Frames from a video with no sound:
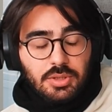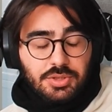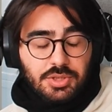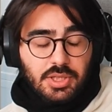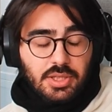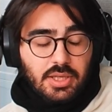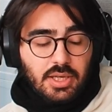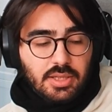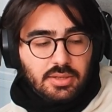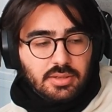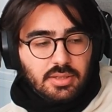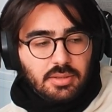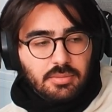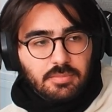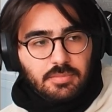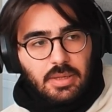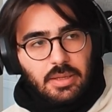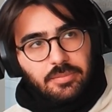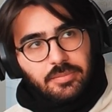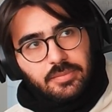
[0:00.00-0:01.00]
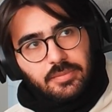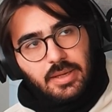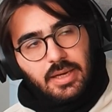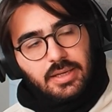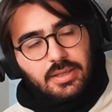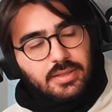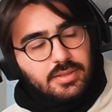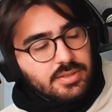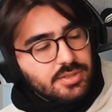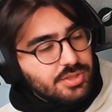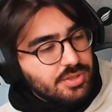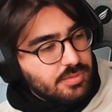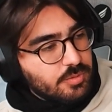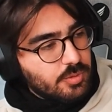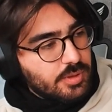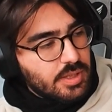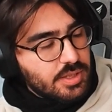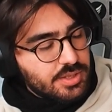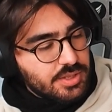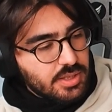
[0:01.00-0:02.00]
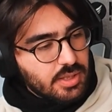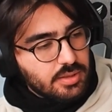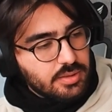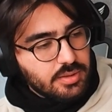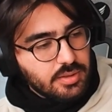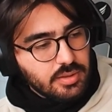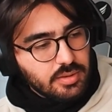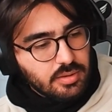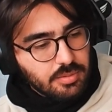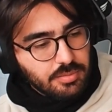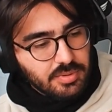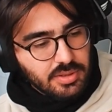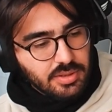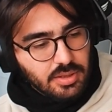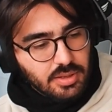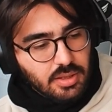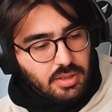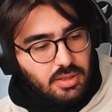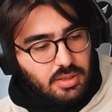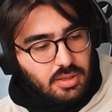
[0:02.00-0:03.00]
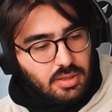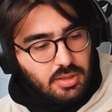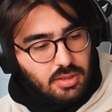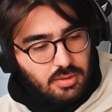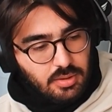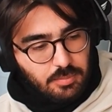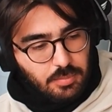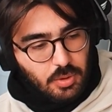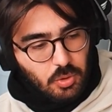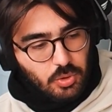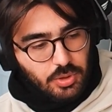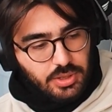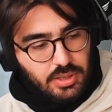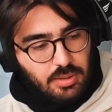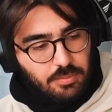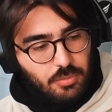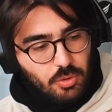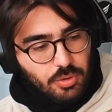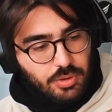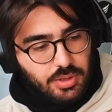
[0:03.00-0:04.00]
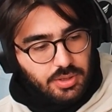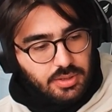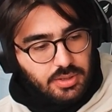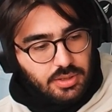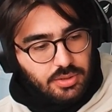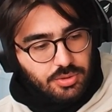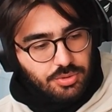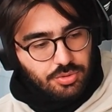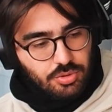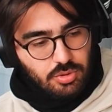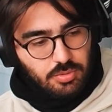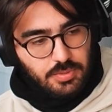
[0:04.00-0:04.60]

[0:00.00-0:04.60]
şeyde hatta ben herkes için geçerli değil tabii ki de bölgeden bölgeye değişiyor.